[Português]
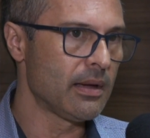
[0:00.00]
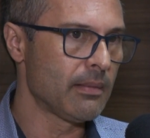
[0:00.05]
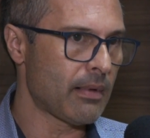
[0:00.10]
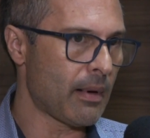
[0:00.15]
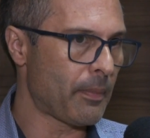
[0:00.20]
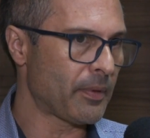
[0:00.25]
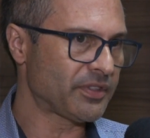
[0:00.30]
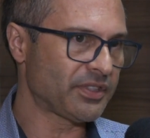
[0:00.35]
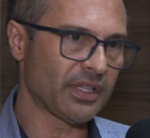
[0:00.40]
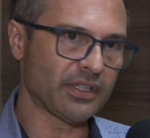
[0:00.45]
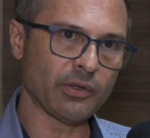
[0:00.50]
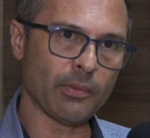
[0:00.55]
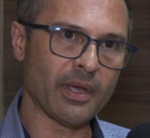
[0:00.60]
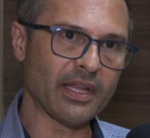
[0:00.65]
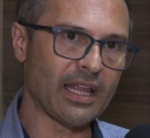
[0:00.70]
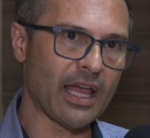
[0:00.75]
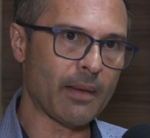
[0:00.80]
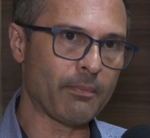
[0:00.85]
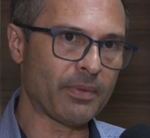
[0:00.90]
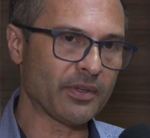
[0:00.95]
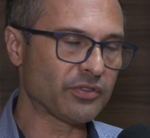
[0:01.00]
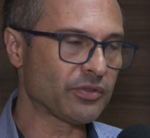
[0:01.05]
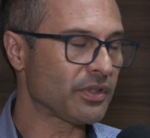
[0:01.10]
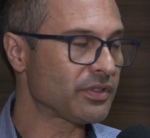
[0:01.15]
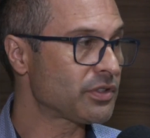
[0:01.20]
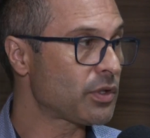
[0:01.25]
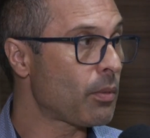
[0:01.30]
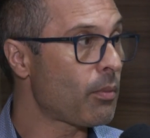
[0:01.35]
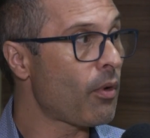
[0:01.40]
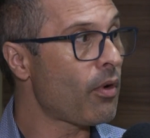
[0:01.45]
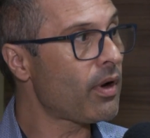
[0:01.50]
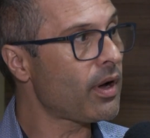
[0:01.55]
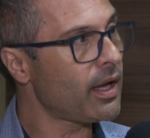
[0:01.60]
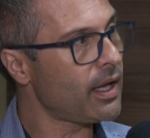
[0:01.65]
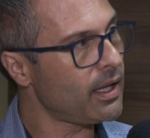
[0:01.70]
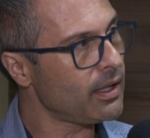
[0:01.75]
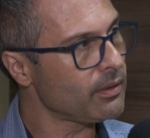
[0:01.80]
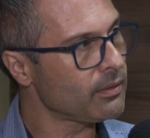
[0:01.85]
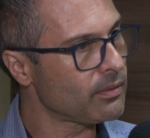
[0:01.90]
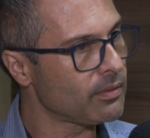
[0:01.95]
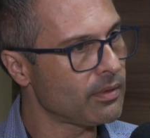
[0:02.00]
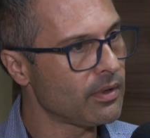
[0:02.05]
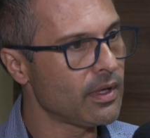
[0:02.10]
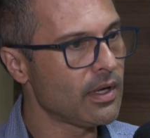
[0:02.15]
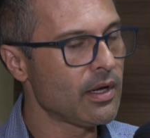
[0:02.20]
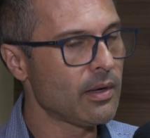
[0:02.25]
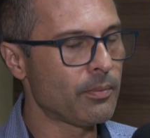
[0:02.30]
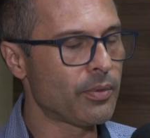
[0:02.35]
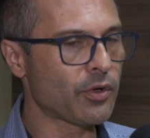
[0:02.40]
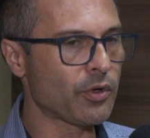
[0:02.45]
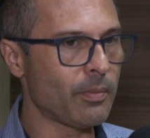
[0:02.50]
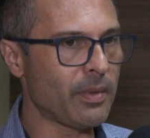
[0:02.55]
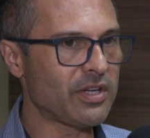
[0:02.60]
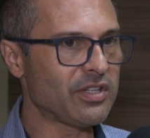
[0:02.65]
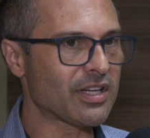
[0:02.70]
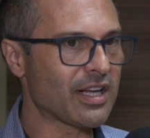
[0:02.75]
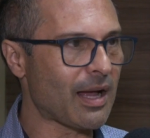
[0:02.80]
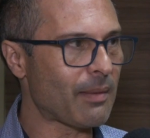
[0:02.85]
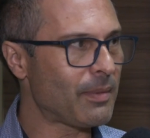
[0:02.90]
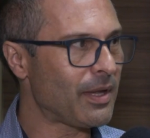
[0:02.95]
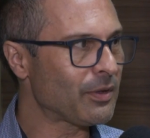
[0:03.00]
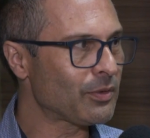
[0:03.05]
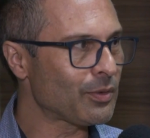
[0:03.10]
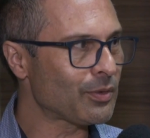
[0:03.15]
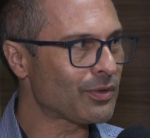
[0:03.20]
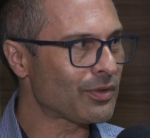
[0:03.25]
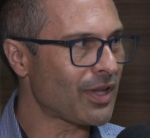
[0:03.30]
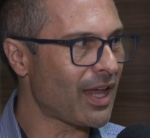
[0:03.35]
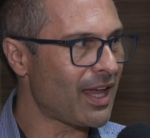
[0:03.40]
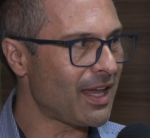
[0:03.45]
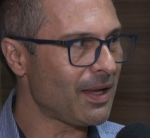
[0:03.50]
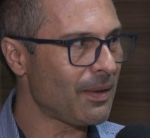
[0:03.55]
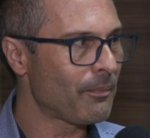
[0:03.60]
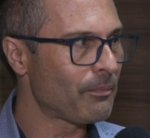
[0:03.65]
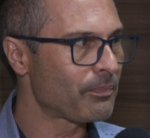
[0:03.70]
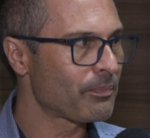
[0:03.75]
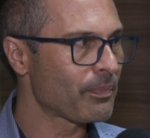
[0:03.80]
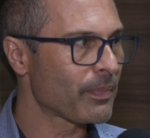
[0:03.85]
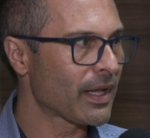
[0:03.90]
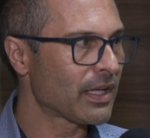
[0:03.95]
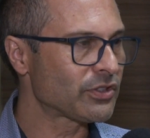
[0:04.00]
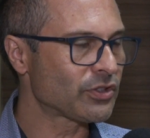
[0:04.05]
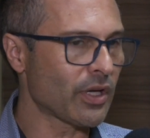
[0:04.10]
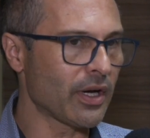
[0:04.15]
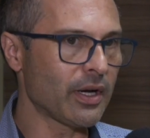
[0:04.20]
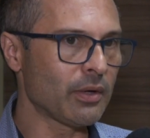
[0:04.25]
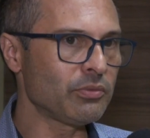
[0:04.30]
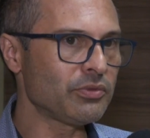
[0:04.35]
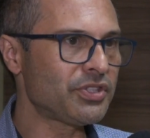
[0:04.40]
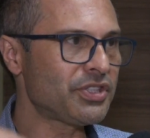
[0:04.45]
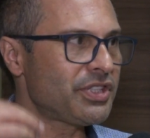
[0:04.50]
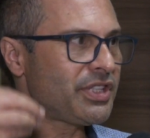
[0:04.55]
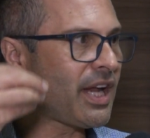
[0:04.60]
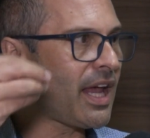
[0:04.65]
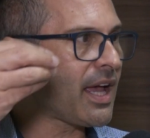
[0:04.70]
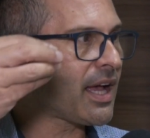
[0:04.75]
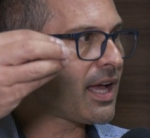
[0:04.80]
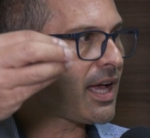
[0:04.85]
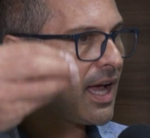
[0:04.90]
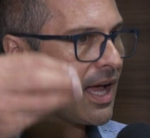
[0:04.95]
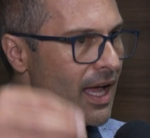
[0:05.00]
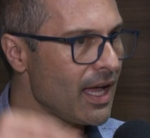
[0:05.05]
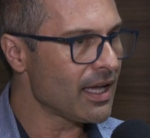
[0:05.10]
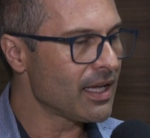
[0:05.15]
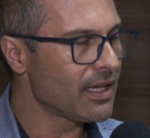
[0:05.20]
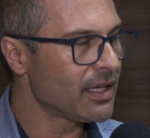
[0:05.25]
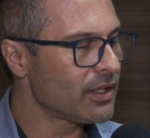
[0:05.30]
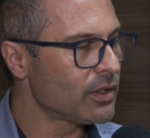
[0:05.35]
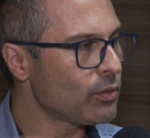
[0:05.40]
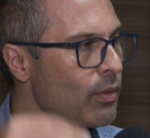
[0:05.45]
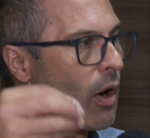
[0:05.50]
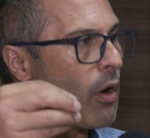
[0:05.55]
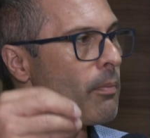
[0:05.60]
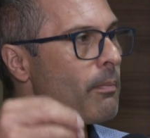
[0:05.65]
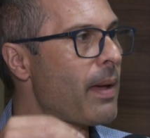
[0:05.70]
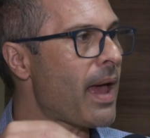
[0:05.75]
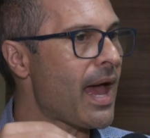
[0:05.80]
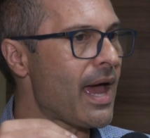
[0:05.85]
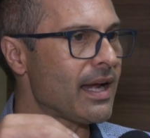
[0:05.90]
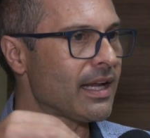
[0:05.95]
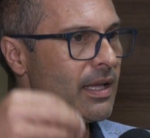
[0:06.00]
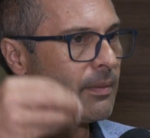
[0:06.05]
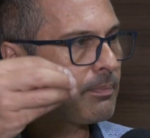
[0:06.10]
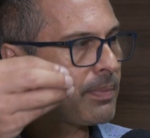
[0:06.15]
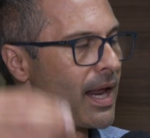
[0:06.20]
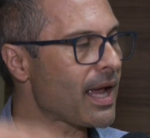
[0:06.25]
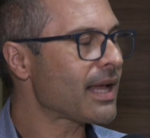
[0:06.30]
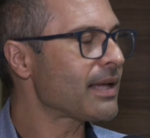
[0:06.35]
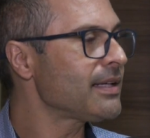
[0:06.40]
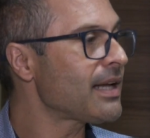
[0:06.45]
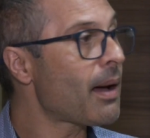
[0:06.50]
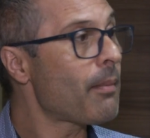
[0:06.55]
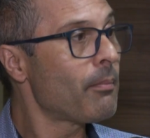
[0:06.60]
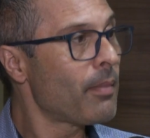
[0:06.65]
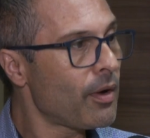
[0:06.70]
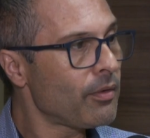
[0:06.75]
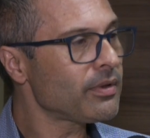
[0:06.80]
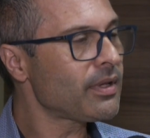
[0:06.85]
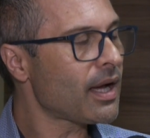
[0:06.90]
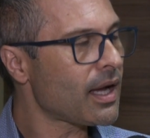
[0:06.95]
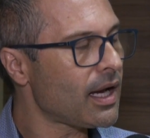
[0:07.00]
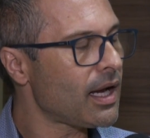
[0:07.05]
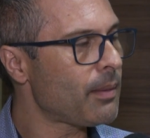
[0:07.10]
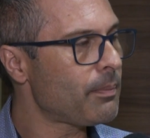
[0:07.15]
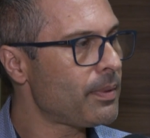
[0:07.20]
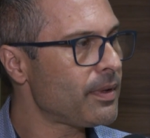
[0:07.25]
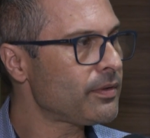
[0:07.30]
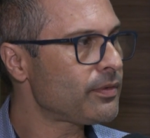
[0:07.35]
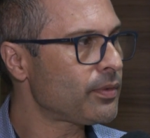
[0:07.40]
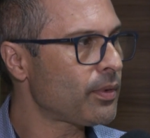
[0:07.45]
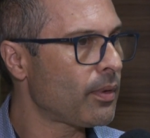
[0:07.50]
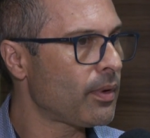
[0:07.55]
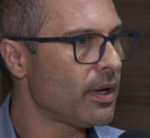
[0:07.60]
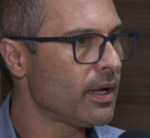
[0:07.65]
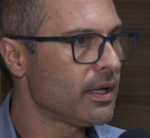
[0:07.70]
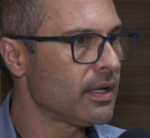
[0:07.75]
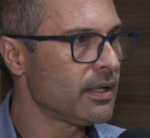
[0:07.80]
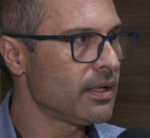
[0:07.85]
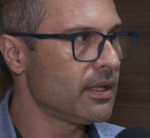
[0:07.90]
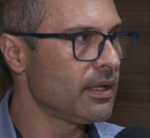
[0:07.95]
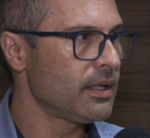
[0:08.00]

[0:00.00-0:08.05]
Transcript: Para você ter uma ideia, pessoas estão morrendo porque o medicamento tem, só não chega no albergue pra, na mão daquela pessoa.